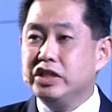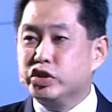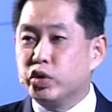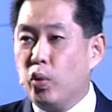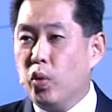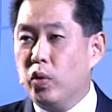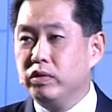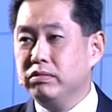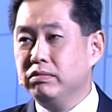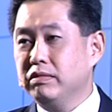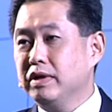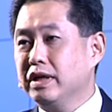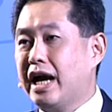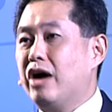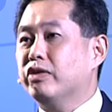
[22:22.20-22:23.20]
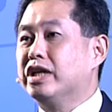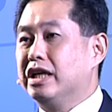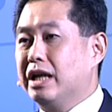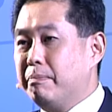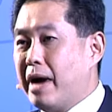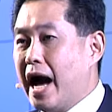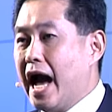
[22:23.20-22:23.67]
ที่สูงเข้าถึง
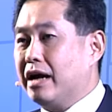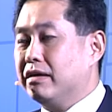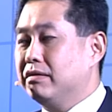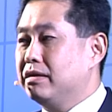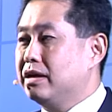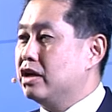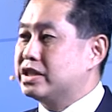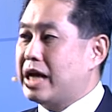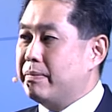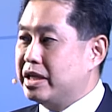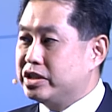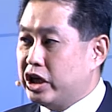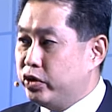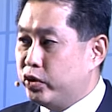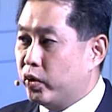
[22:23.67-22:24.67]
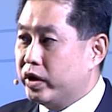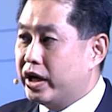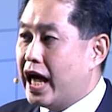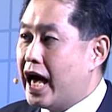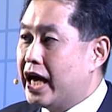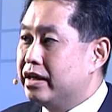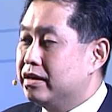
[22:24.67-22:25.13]
ลำบากเราสามารถใช้โดรน
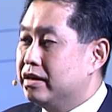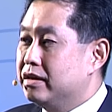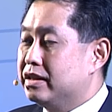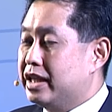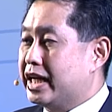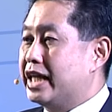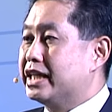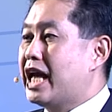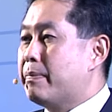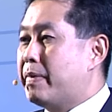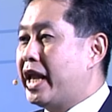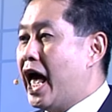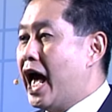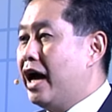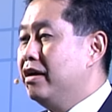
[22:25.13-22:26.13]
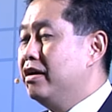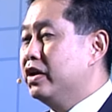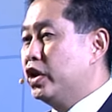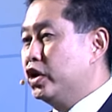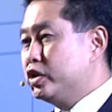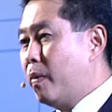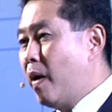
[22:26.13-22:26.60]
ได้ในการแก้ปัญหา
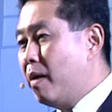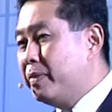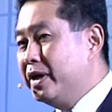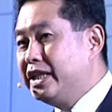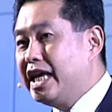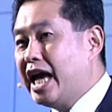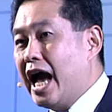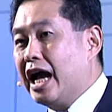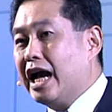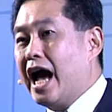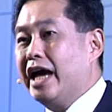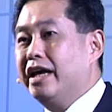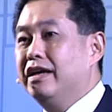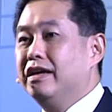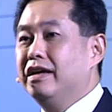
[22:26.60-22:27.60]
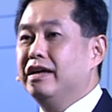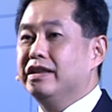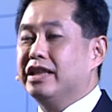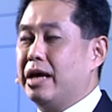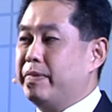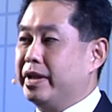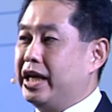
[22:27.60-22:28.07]
โดยเฉพาะพื้นที่ห่างไกล
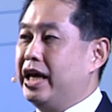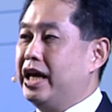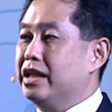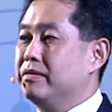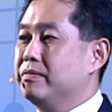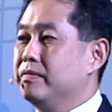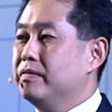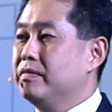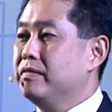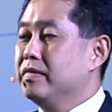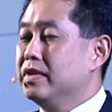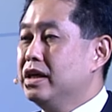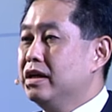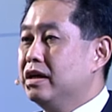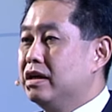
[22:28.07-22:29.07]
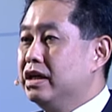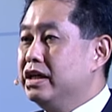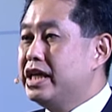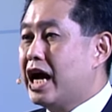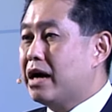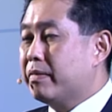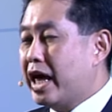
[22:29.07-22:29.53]
ในประเทศหรือ
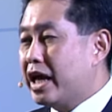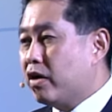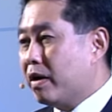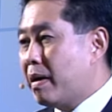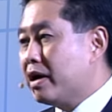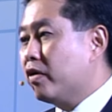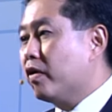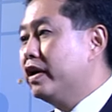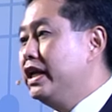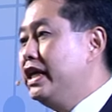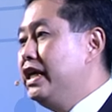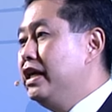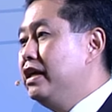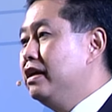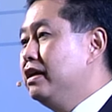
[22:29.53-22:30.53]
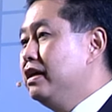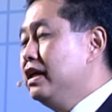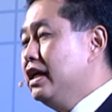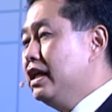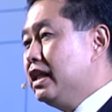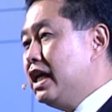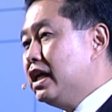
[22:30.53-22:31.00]
อย่างในกรณี
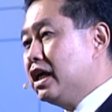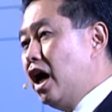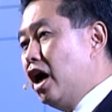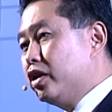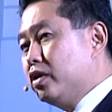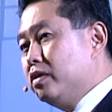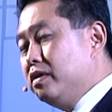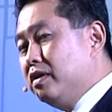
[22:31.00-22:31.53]
ที่เกิด